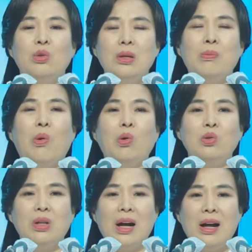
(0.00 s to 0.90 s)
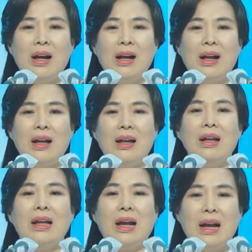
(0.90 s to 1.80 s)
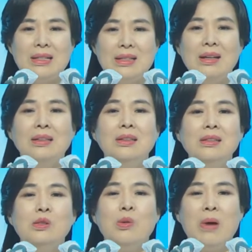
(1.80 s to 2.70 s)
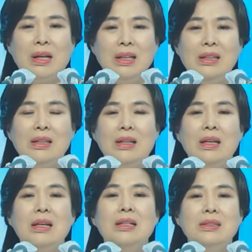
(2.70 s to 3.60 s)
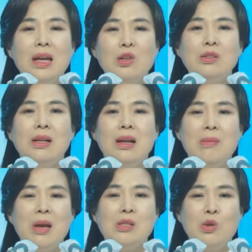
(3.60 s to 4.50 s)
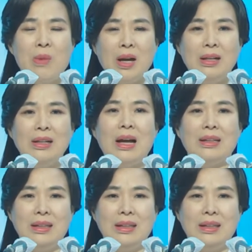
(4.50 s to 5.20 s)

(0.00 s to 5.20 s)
亲爱的父神，希望我们所有人指望新耶路撒冷。